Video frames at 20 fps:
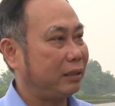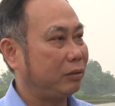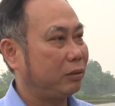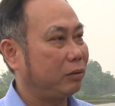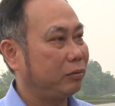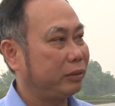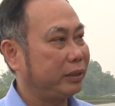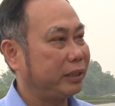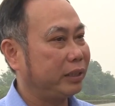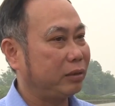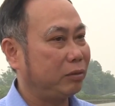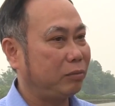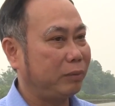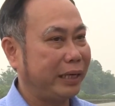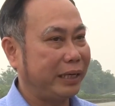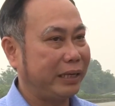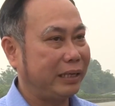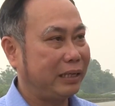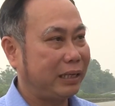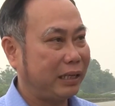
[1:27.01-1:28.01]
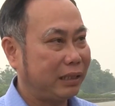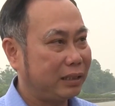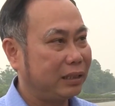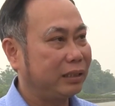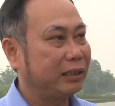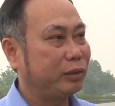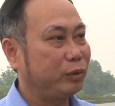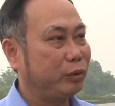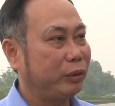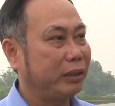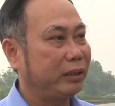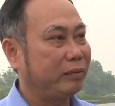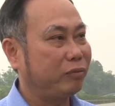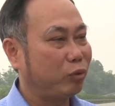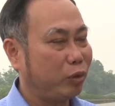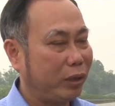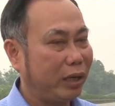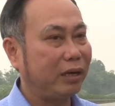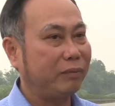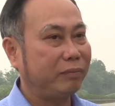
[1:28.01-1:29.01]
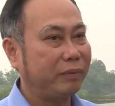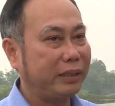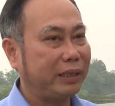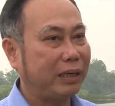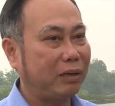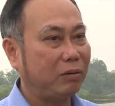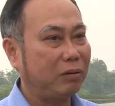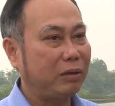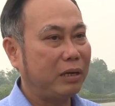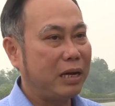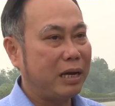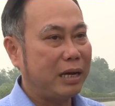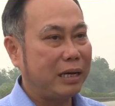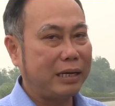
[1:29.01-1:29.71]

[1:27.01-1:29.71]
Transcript: giao thông C67 đã thường xuyên phối hợp với nhau